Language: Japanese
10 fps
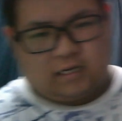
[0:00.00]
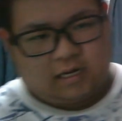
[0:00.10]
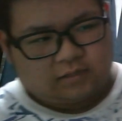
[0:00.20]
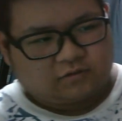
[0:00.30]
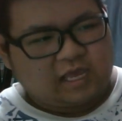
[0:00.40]
ん
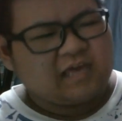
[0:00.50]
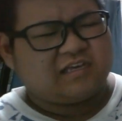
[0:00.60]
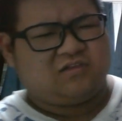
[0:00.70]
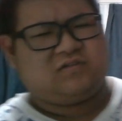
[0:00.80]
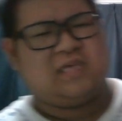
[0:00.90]
かあの天
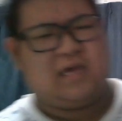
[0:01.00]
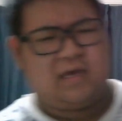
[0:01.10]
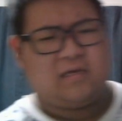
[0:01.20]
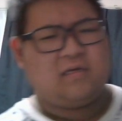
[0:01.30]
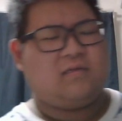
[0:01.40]
気のせい、
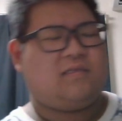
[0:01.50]
うん、